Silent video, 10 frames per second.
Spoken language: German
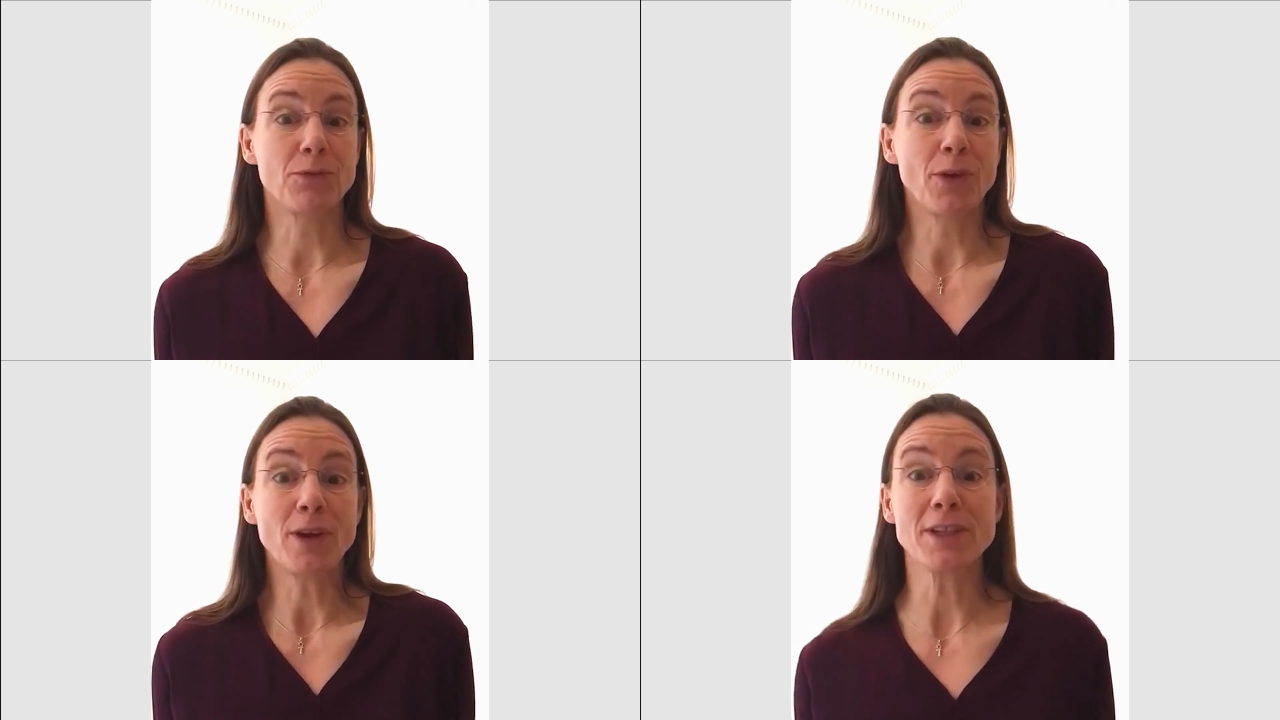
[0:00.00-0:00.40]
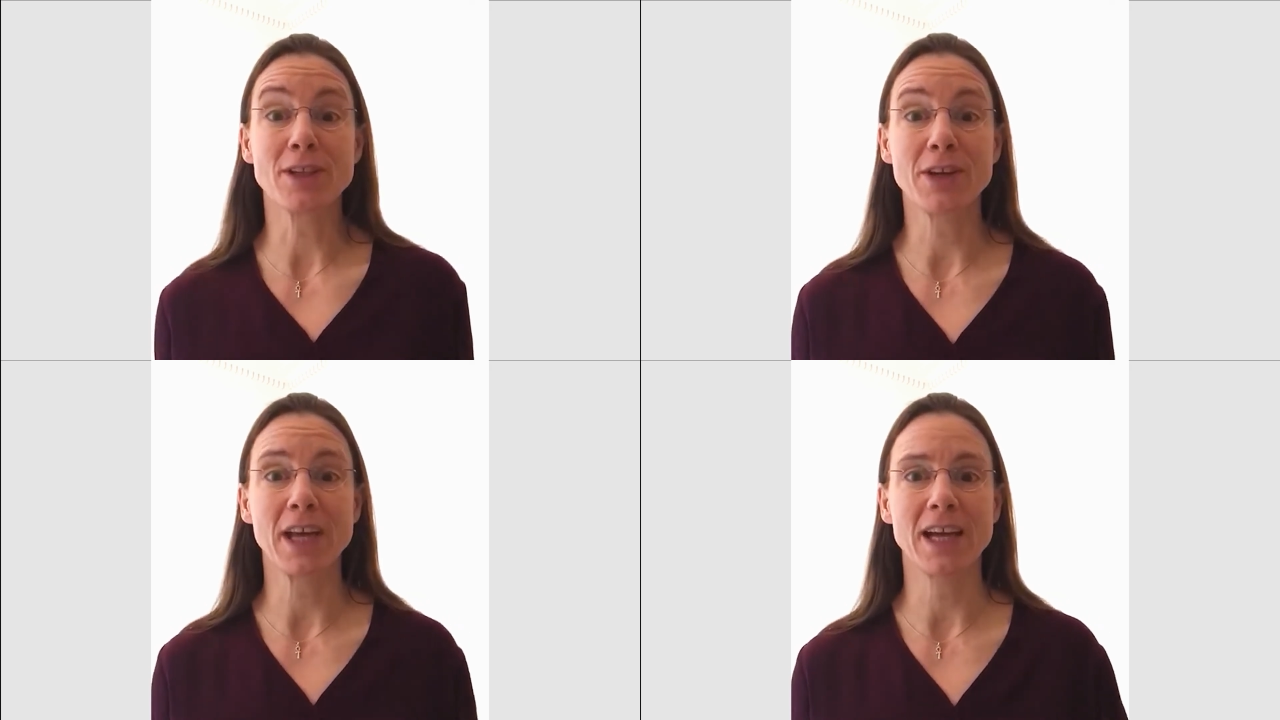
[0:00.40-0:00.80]
völlig
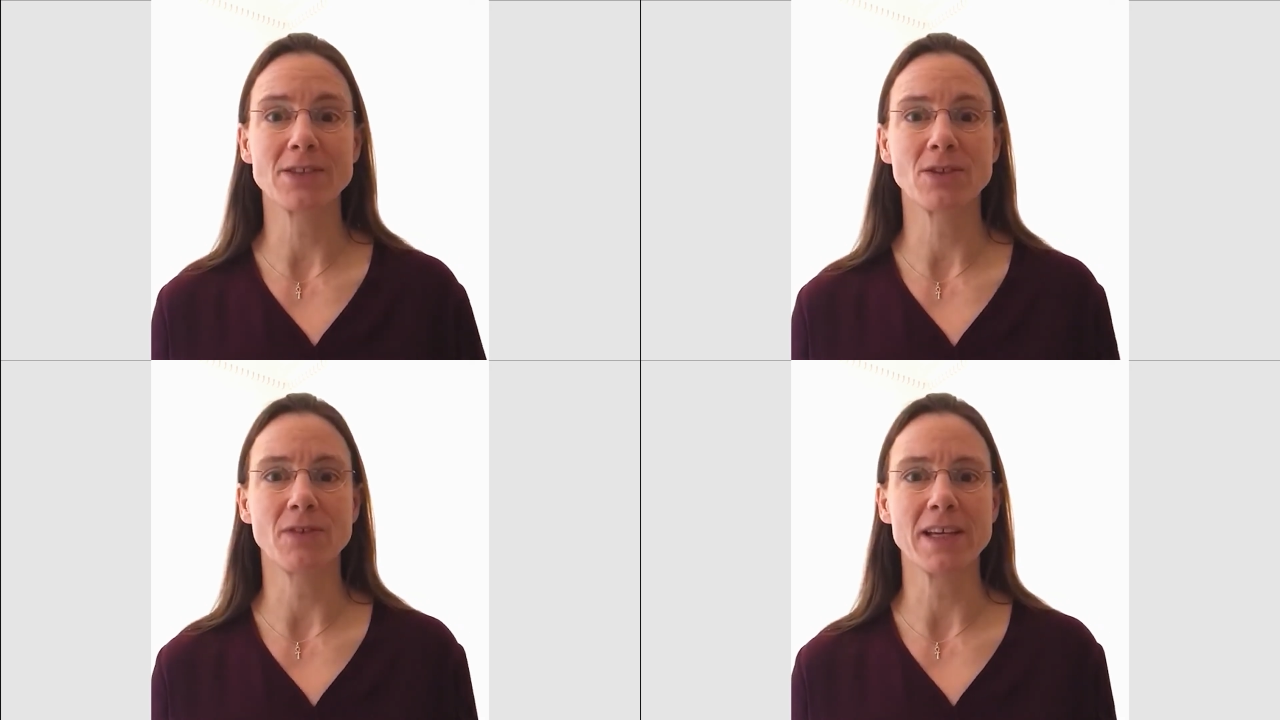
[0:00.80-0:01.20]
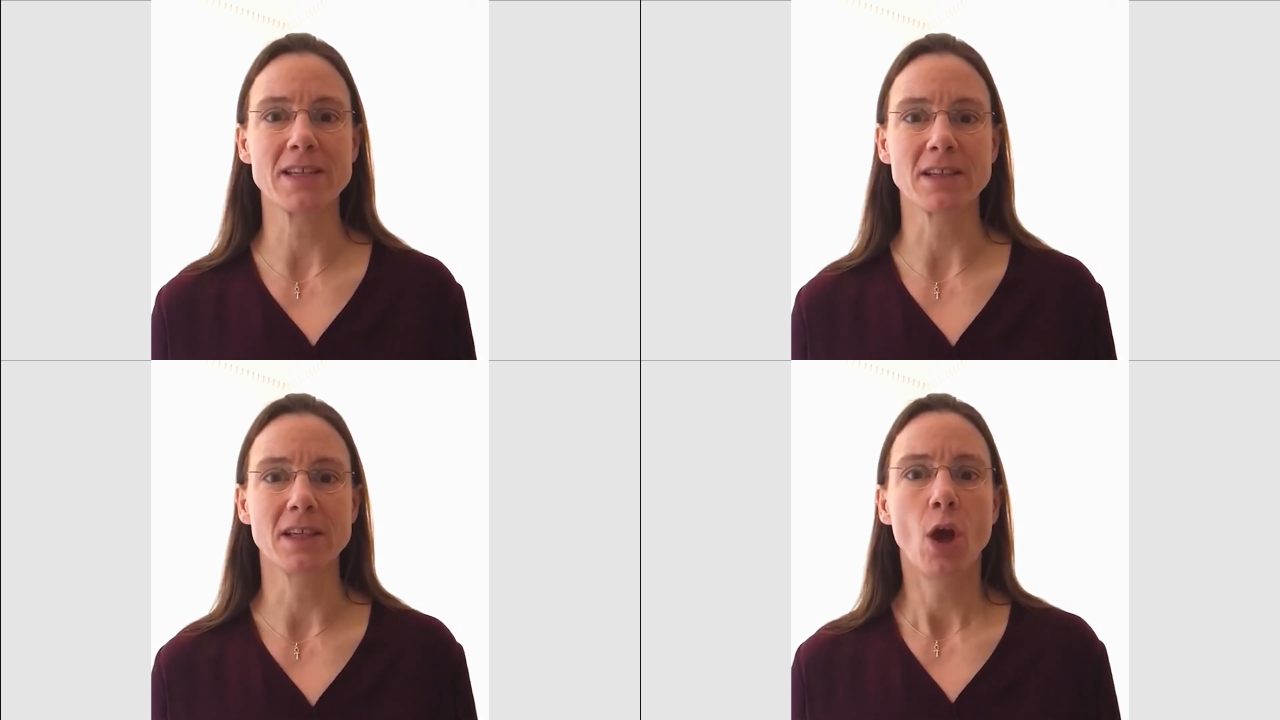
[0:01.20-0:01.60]
neue Art und
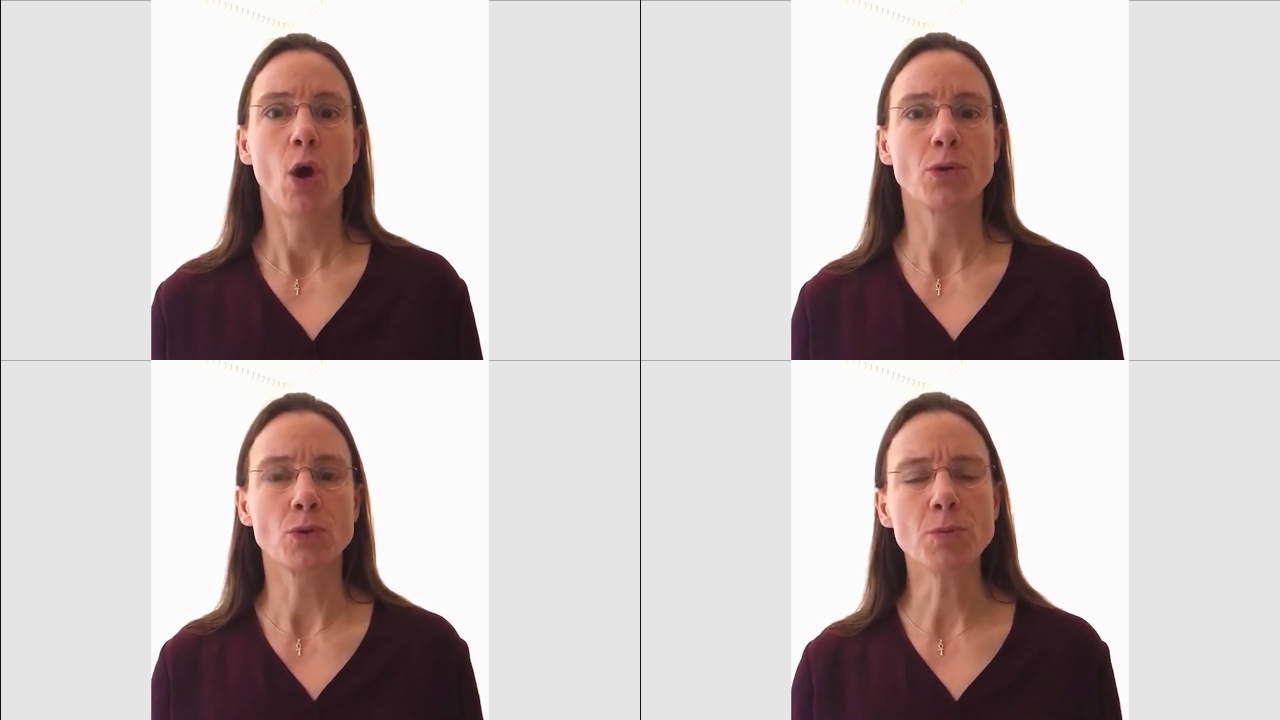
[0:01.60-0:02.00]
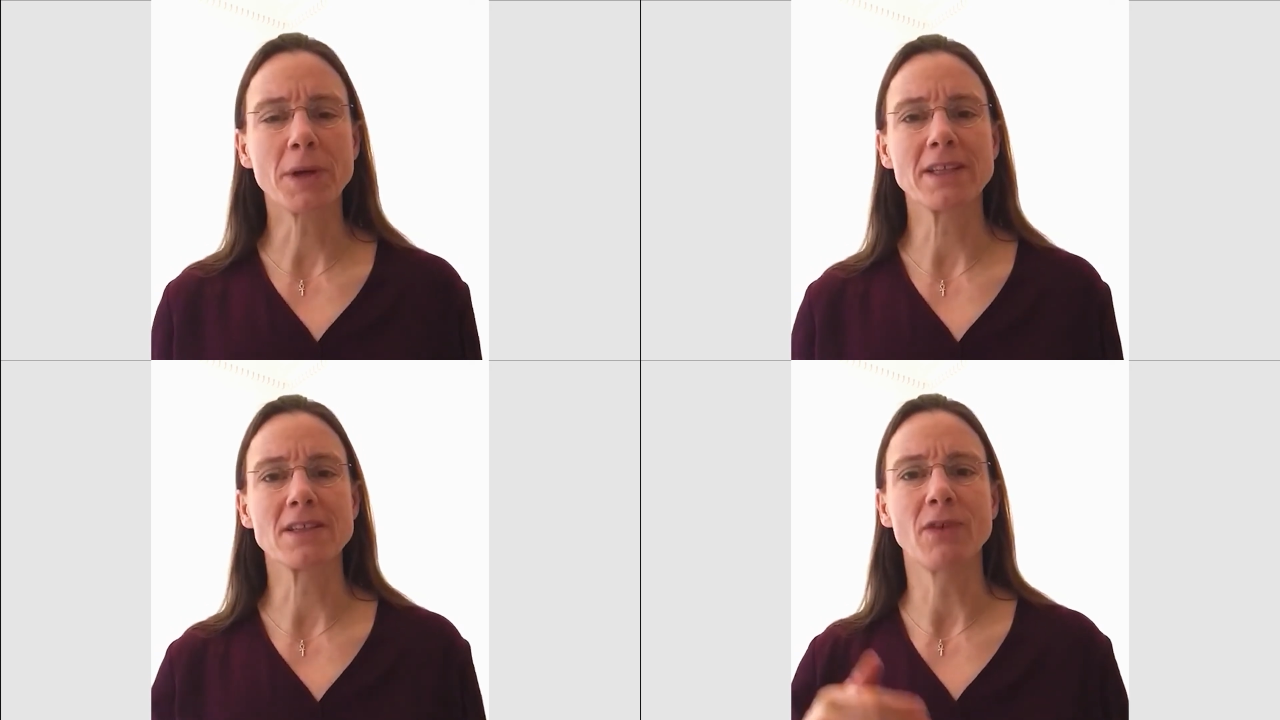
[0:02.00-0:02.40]
Weise. Und
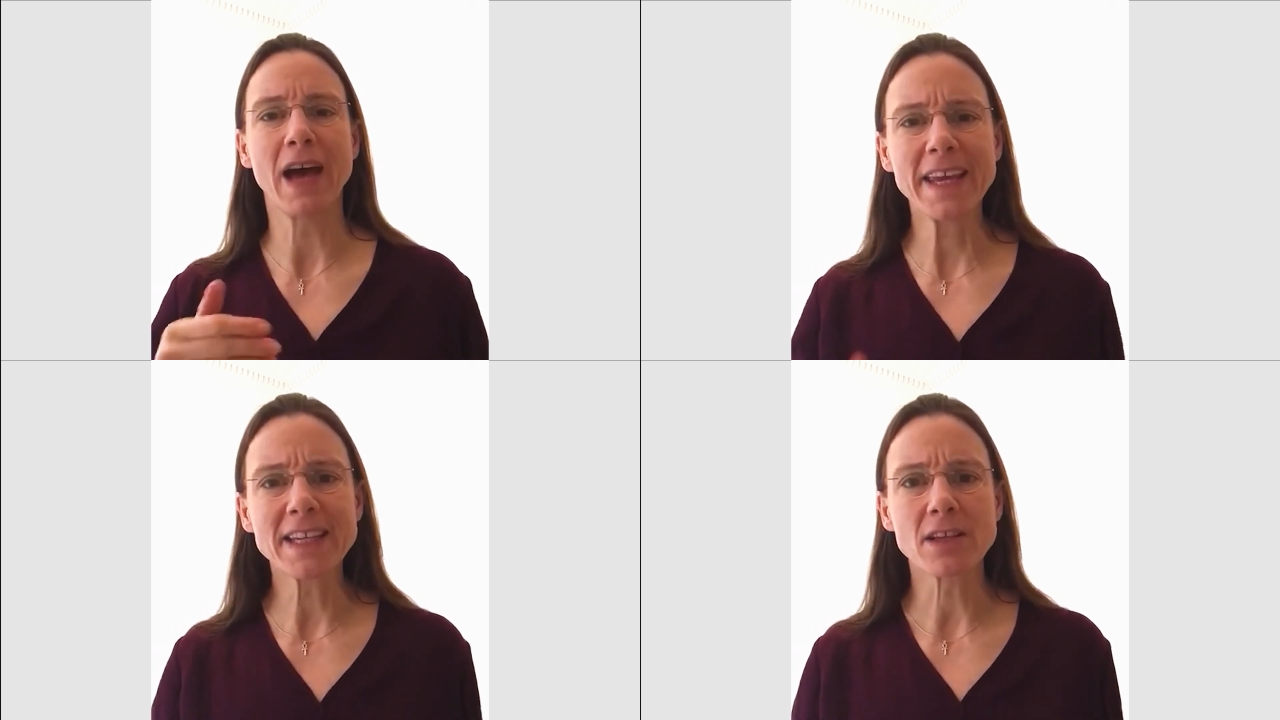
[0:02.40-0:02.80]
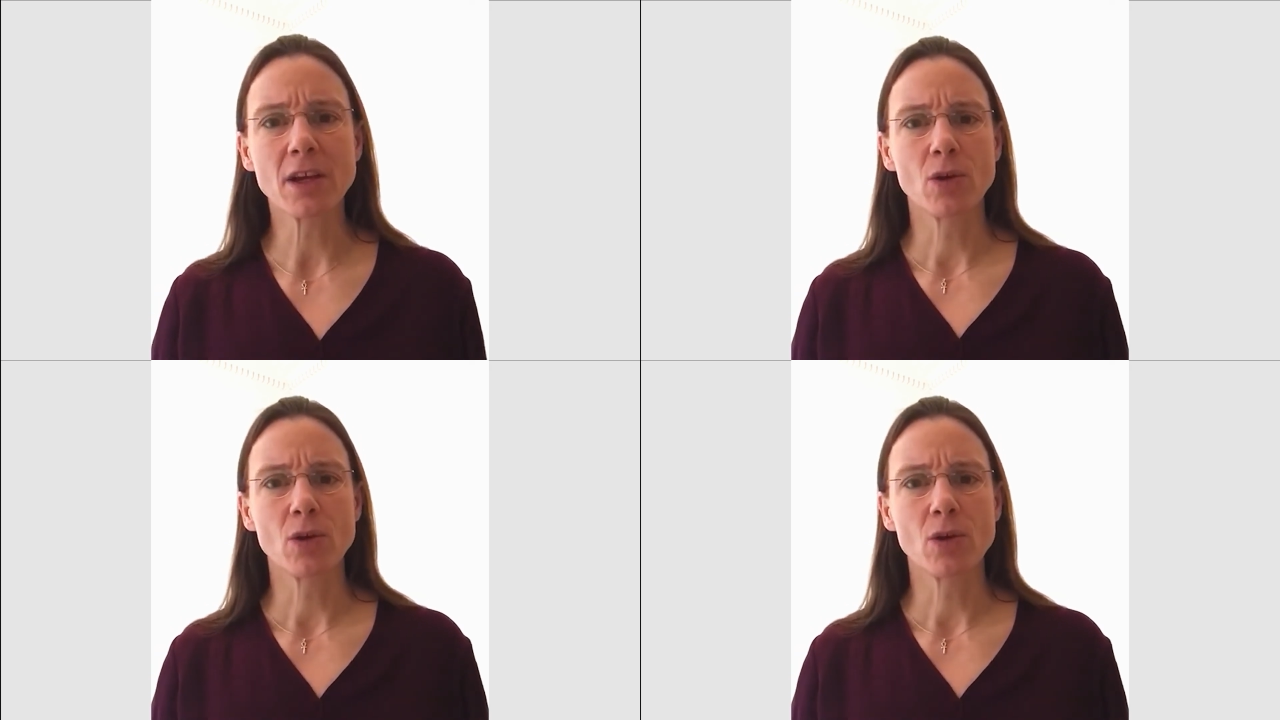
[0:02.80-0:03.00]
übrigens weit